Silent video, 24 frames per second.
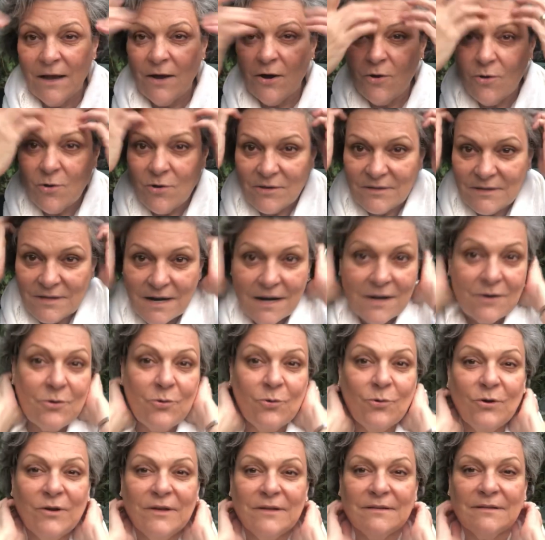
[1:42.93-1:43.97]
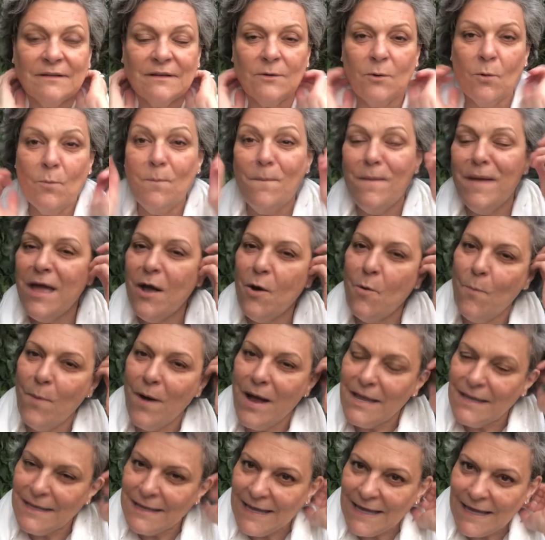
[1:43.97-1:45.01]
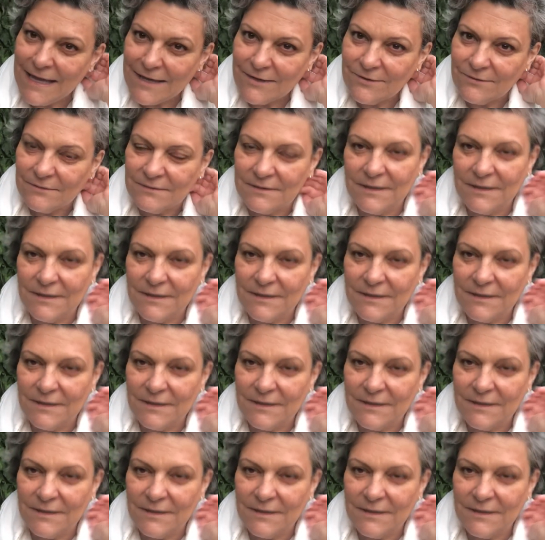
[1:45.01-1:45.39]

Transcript: Outra coisa, o meu banheiro